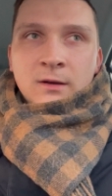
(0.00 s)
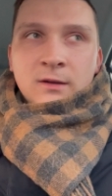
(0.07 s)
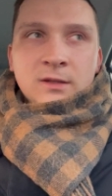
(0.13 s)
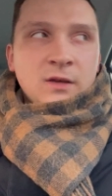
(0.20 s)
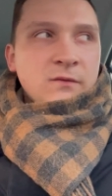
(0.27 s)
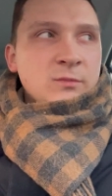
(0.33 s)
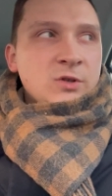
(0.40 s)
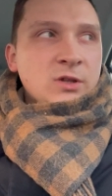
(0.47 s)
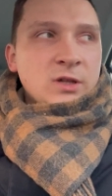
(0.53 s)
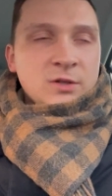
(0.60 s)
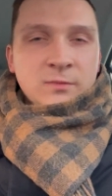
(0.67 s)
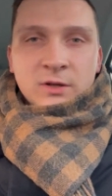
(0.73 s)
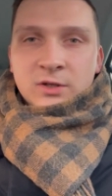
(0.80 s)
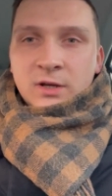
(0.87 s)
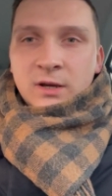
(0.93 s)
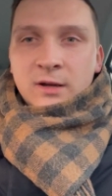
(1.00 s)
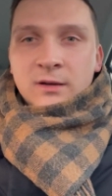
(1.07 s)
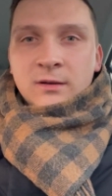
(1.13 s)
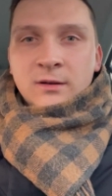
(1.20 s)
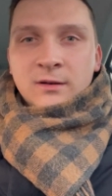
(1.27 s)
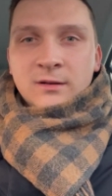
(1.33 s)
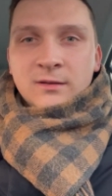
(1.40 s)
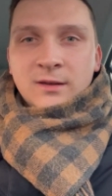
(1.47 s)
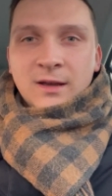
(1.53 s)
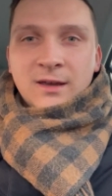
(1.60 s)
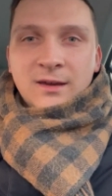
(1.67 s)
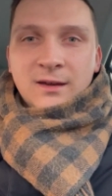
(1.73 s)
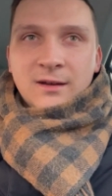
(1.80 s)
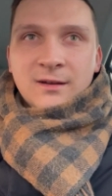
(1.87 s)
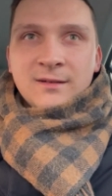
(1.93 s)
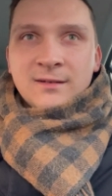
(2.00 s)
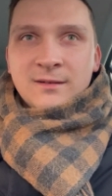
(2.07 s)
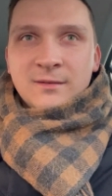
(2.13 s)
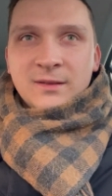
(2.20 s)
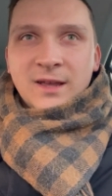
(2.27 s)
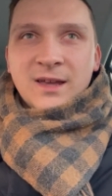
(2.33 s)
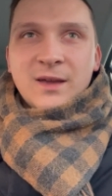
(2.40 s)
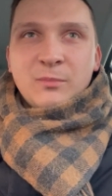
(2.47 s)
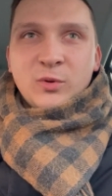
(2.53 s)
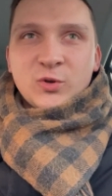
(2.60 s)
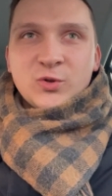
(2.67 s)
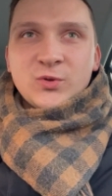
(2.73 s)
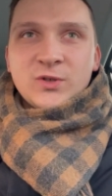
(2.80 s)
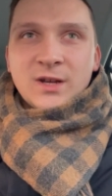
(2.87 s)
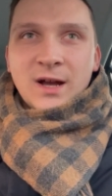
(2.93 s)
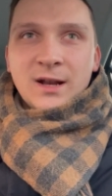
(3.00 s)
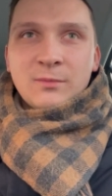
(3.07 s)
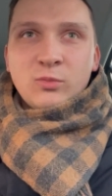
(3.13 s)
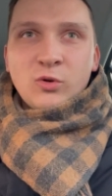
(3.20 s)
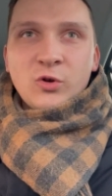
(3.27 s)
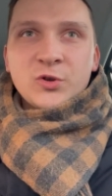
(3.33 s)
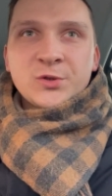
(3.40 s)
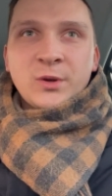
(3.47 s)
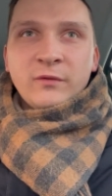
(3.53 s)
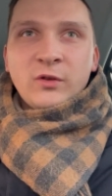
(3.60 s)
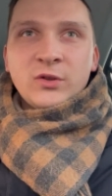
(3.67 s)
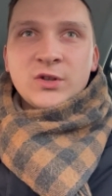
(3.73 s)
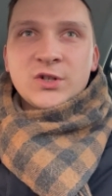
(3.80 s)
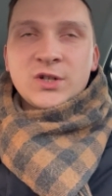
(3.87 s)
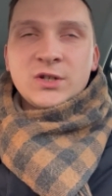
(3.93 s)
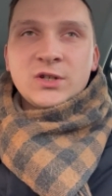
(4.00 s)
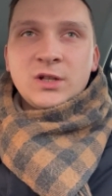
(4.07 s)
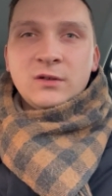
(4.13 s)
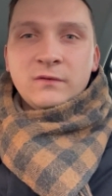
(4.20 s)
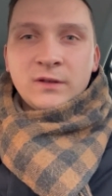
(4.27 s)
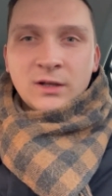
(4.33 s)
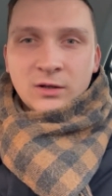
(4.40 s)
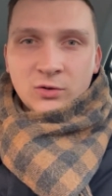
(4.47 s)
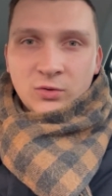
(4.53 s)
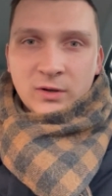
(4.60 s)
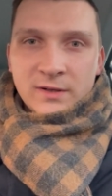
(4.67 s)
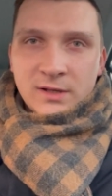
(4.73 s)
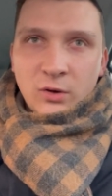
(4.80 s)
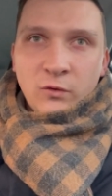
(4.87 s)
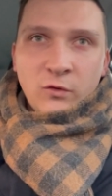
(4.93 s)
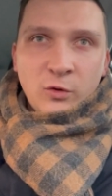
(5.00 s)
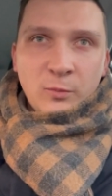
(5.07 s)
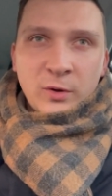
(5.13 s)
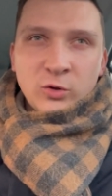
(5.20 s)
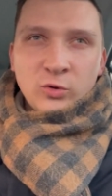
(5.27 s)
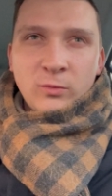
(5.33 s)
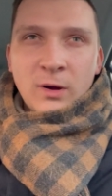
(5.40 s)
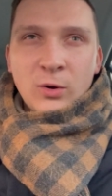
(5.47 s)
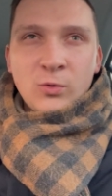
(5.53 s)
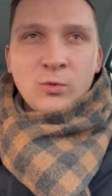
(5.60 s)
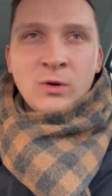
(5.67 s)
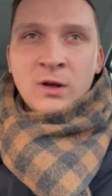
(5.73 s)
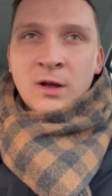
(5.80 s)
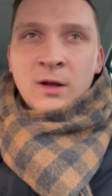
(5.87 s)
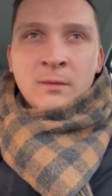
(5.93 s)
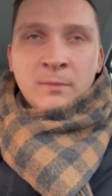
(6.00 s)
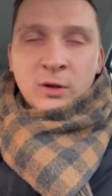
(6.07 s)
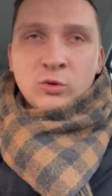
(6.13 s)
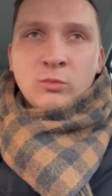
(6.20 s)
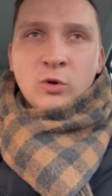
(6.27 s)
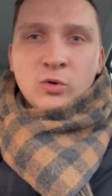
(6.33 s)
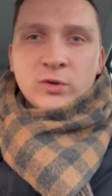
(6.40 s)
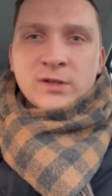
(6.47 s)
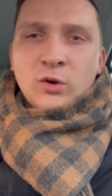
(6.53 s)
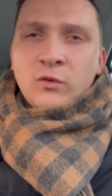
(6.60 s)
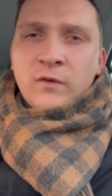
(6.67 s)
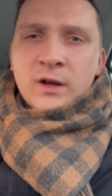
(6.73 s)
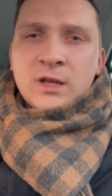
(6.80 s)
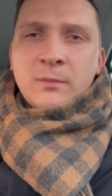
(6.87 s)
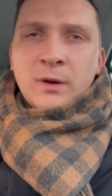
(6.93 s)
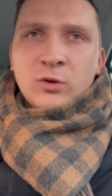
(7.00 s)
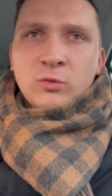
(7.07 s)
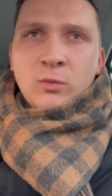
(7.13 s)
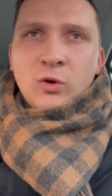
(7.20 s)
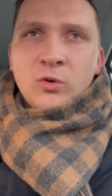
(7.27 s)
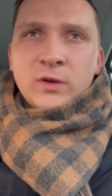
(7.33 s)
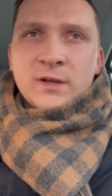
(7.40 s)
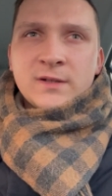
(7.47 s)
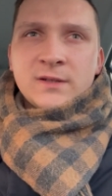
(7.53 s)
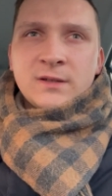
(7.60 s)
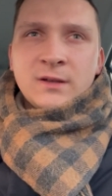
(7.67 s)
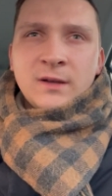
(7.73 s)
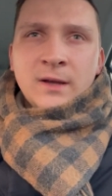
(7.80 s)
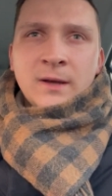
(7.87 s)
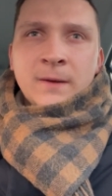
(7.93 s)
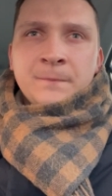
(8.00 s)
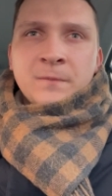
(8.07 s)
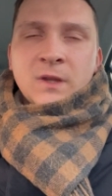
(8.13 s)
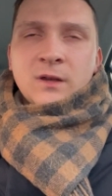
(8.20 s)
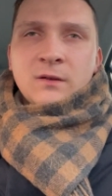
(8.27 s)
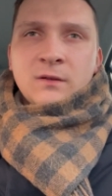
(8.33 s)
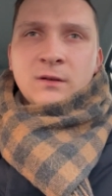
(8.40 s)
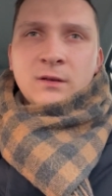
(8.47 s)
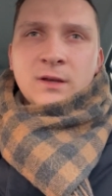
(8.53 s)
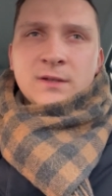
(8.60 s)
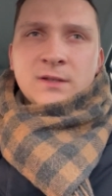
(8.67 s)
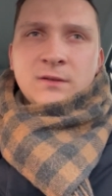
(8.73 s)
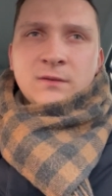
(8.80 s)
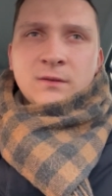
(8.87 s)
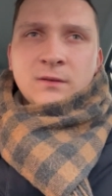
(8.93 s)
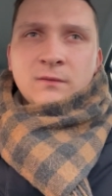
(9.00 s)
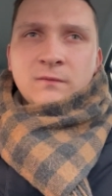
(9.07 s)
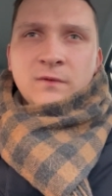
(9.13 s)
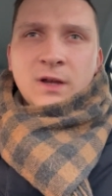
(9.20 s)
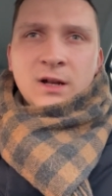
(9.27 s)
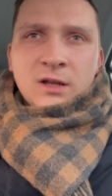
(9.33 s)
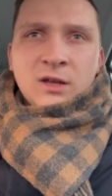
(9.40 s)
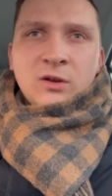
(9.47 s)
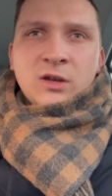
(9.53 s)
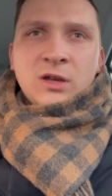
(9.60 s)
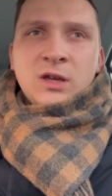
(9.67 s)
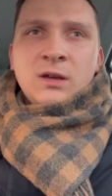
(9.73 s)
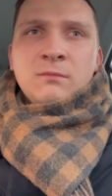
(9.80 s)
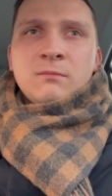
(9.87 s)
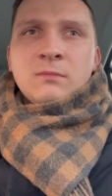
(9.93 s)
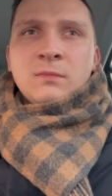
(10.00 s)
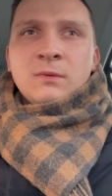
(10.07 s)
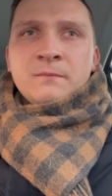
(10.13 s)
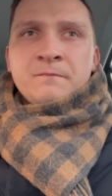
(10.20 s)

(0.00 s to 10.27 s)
Nie wiem, czy też macie takie, takie poczucie, ale błogosławiony, szczęśliwy ten, który zaufał Panu Bogu. Panu Bogu. Zaufanie Panu Bogu jest, y, jest wielkim,